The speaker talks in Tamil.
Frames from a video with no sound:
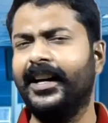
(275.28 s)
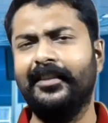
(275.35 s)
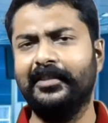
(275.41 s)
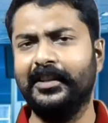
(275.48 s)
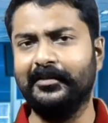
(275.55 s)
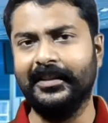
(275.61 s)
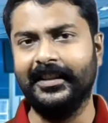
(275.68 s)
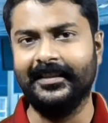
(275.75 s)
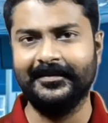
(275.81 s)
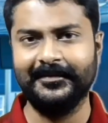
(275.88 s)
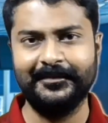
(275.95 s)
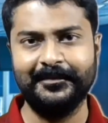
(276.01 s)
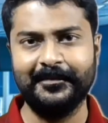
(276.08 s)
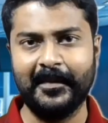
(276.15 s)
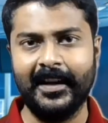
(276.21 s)
அவ்வளவுதான்
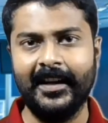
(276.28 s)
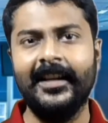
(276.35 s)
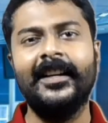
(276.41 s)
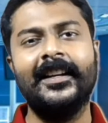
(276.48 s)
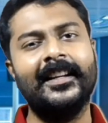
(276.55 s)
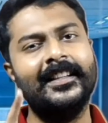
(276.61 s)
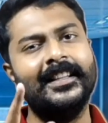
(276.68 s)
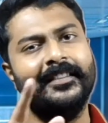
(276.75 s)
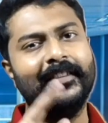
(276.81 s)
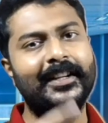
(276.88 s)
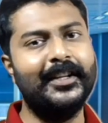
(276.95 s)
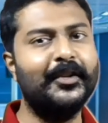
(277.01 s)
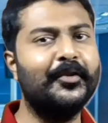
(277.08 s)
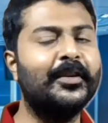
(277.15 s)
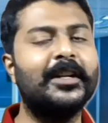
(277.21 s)
இந்த
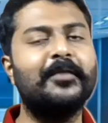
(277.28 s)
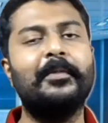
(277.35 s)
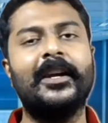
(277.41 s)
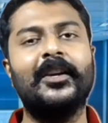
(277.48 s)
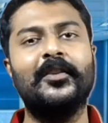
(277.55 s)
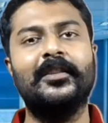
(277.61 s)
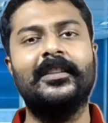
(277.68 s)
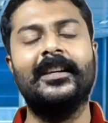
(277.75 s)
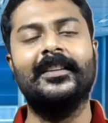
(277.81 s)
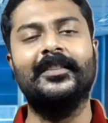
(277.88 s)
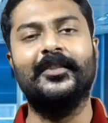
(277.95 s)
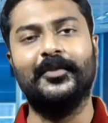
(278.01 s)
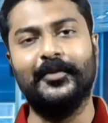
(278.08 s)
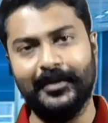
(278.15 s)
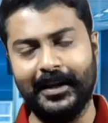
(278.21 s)
வீடியோ உங்களுக்கு பயனுள்ளதாக
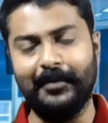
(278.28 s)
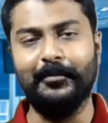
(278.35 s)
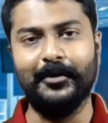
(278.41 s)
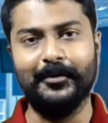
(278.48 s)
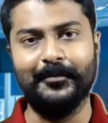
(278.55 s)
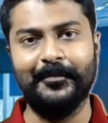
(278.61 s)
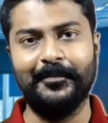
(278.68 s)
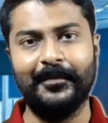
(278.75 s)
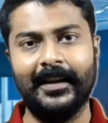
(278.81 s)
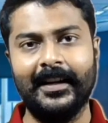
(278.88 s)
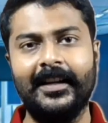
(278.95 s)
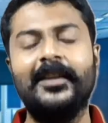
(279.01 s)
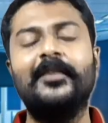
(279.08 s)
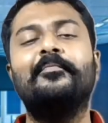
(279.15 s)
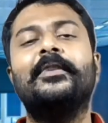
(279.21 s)
இருந்திருக்கும் நம்புறோம்
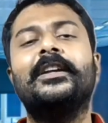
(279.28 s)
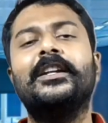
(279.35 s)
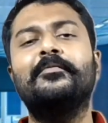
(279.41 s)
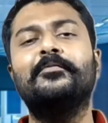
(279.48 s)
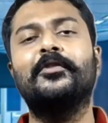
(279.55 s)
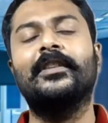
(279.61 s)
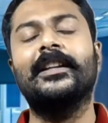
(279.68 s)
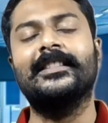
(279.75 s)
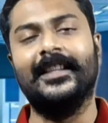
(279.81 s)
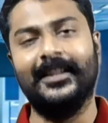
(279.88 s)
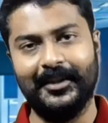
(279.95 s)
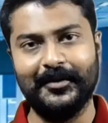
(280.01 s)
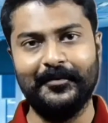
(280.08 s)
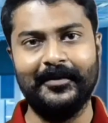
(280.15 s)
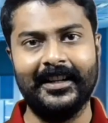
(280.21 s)
மீண்டும் உங்களை
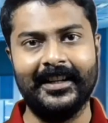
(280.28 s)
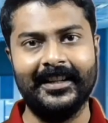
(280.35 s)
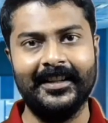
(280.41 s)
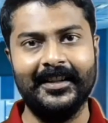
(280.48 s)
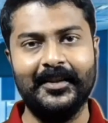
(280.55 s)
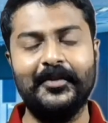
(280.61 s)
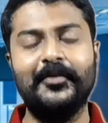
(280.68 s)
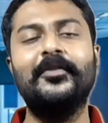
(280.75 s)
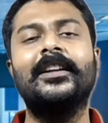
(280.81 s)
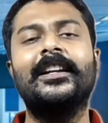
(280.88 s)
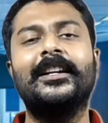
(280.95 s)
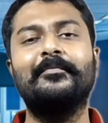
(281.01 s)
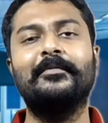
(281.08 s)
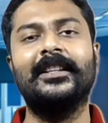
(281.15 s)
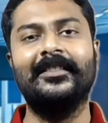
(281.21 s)
சந்திக்கும் வரை
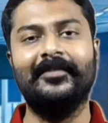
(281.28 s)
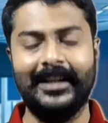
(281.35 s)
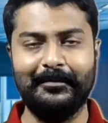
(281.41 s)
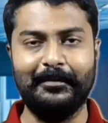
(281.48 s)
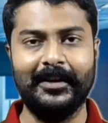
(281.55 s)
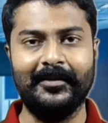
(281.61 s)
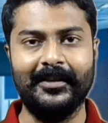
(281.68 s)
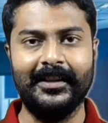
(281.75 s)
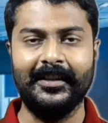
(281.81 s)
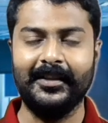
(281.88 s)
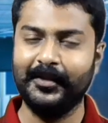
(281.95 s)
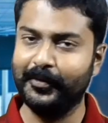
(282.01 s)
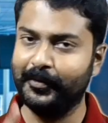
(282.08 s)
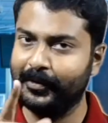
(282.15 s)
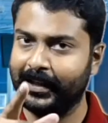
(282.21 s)
உங்களிடமிருந்து விடைபெறுவது
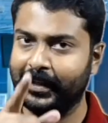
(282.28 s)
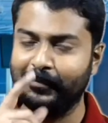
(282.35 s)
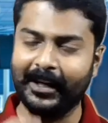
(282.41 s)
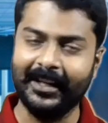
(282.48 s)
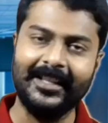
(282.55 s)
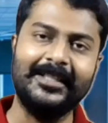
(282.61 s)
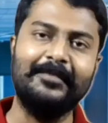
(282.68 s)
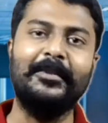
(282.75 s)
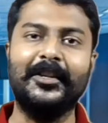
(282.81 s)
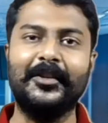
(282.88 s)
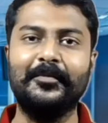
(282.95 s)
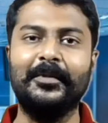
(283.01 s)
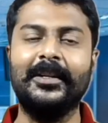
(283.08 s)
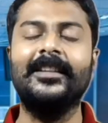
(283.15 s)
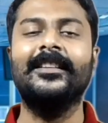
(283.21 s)
உங்கள் பாலாஜி
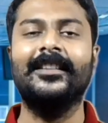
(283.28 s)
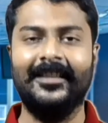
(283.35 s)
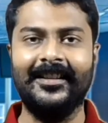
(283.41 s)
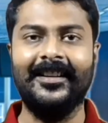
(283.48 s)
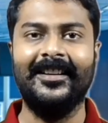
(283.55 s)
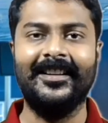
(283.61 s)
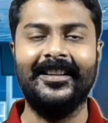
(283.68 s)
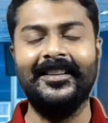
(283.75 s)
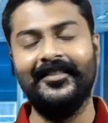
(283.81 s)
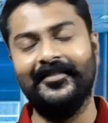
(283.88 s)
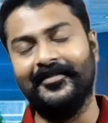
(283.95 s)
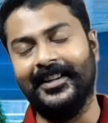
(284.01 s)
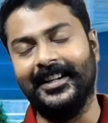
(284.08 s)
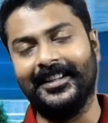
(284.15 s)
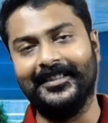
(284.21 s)
மணிக்குமரன் நன்றி
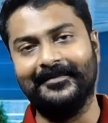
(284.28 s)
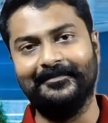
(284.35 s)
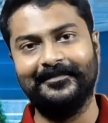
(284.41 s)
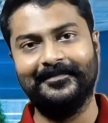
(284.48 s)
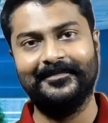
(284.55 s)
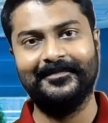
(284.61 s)
வணக்கம்